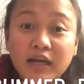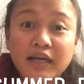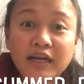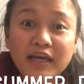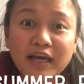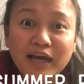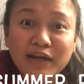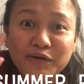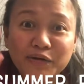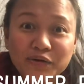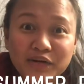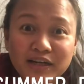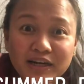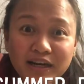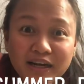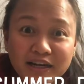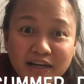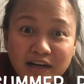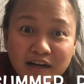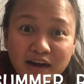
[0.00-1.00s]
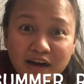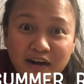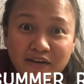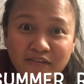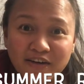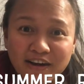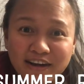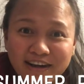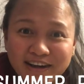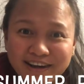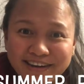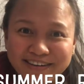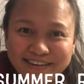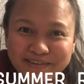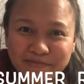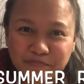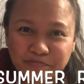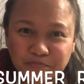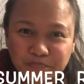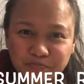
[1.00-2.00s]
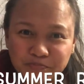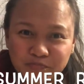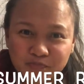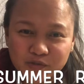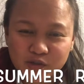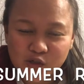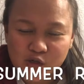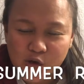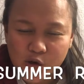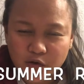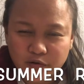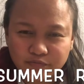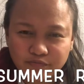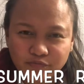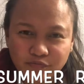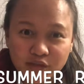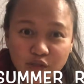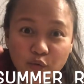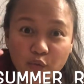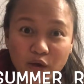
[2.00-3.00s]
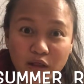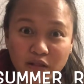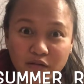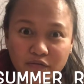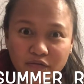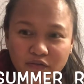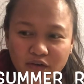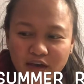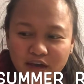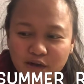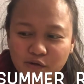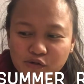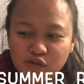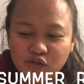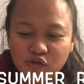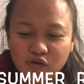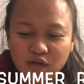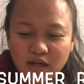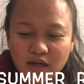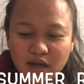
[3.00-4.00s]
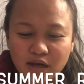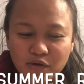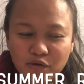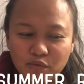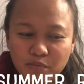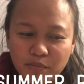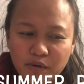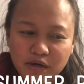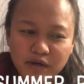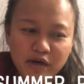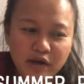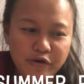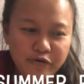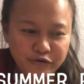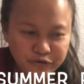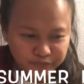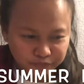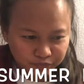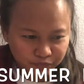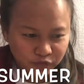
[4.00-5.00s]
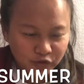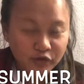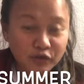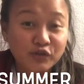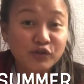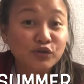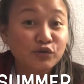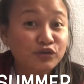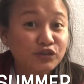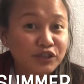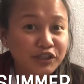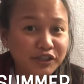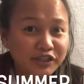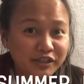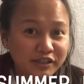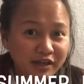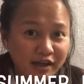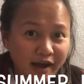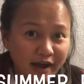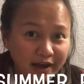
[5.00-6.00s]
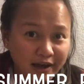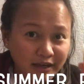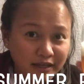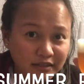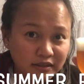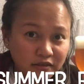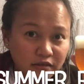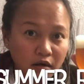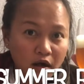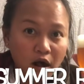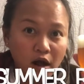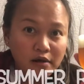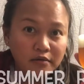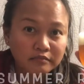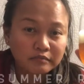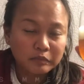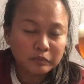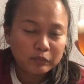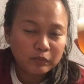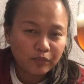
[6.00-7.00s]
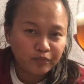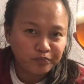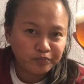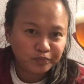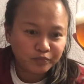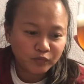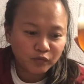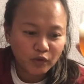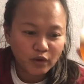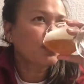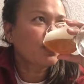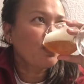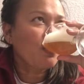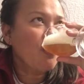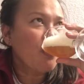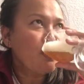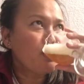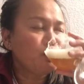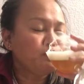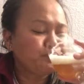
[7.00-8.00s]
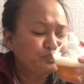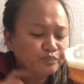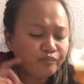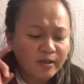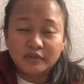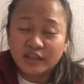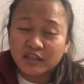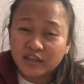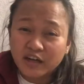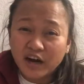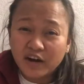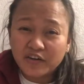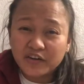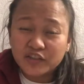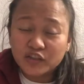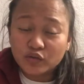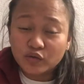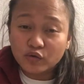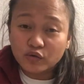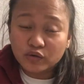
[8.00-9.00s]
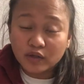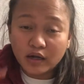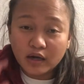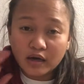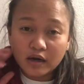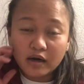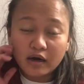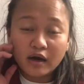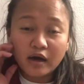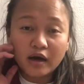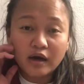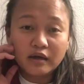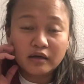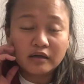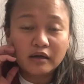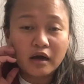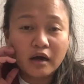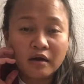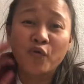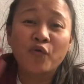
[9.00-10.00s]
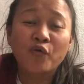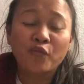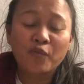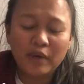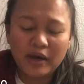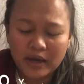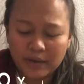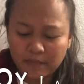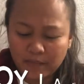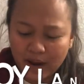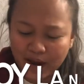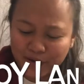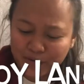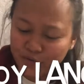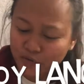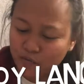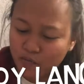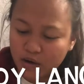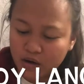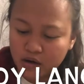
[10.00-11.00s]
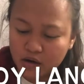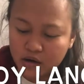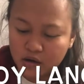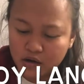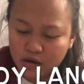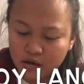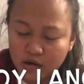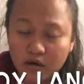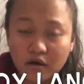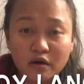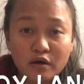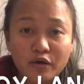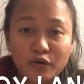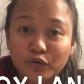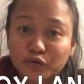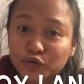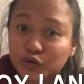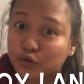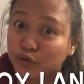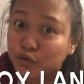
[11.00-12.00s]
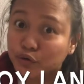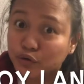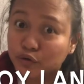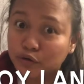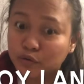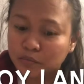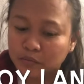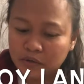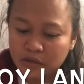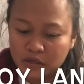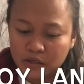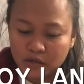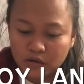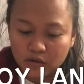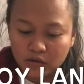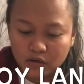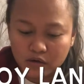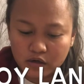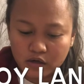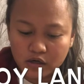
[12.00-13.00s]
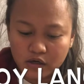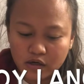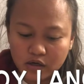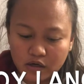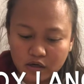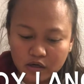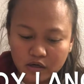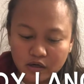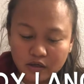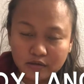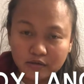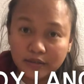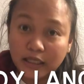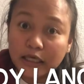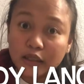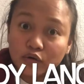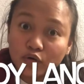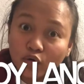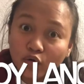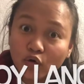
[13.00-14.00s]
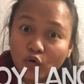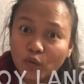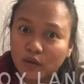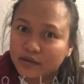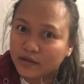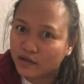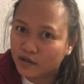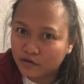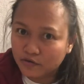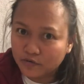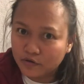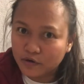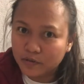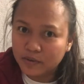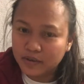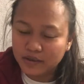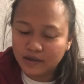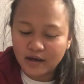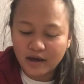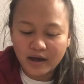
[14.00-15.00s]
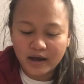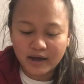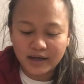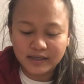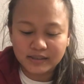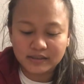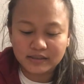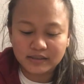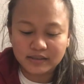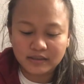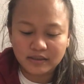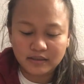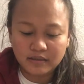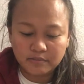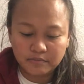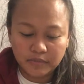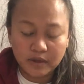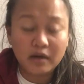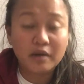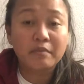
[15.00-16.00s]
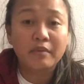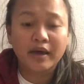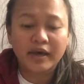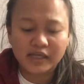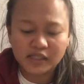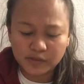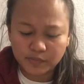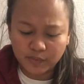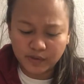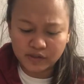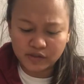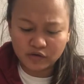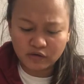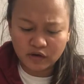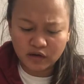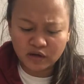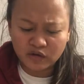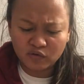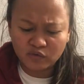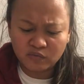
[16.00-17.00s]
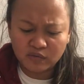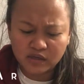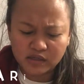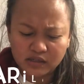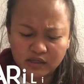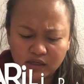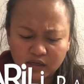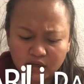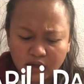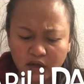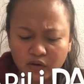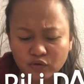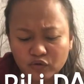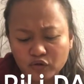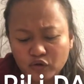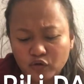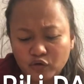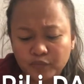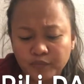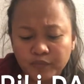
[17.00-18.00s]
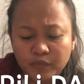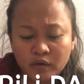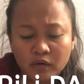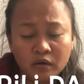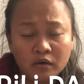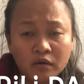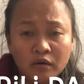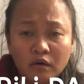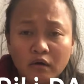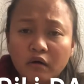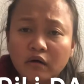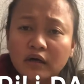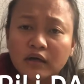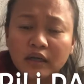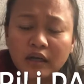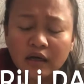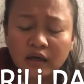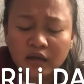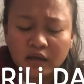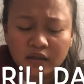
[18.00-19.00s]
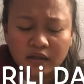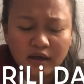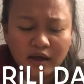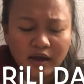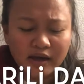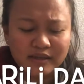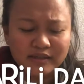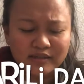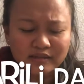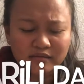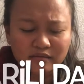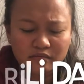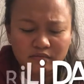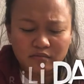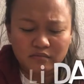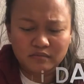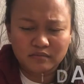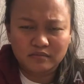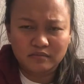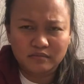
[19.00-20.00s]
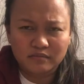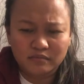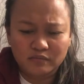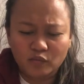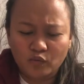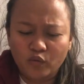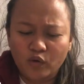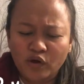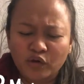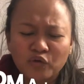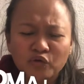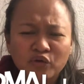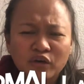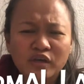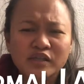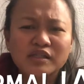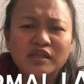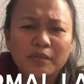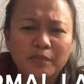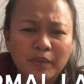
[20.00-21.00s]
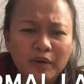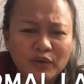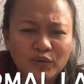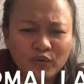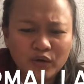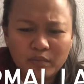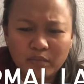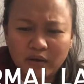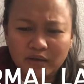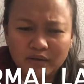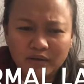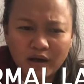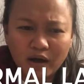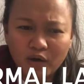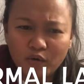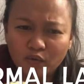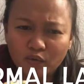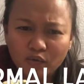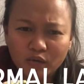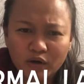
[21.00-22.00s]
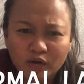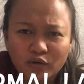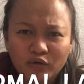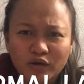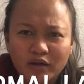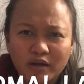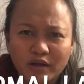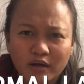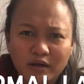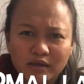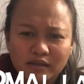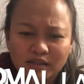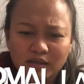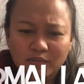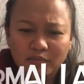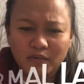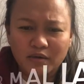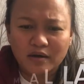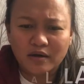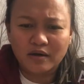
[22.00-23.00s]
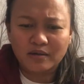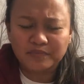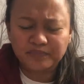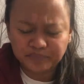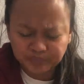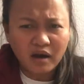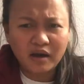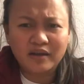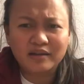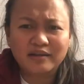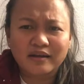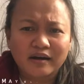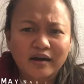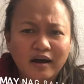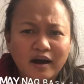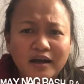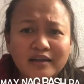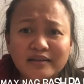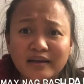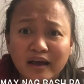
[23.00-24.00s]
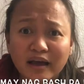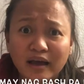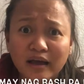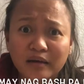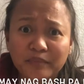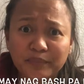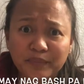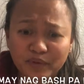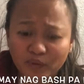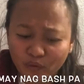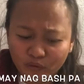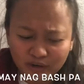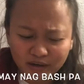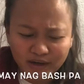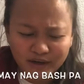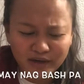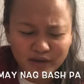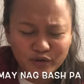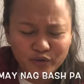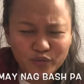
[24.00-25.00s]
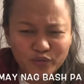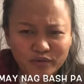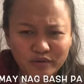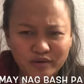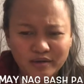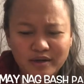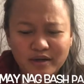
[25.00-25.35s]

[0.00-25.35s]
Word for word: Ni ano, nila ni Karen. Ni Will V. Gusto nila yung wow. beer na yun. So, cheers guys! Wow. Encourage ko talaga ang may planong mag ah, wow. uh, YouTube or uh, TikTok whatever man wow. guys para ma-express nyo lang yung mga ano nyo. Okay lang yan guys. Huwag nyo isipin yung ibang tao kung anong iniisip na bakit nakaganyan. Pero okay wow. lang yun.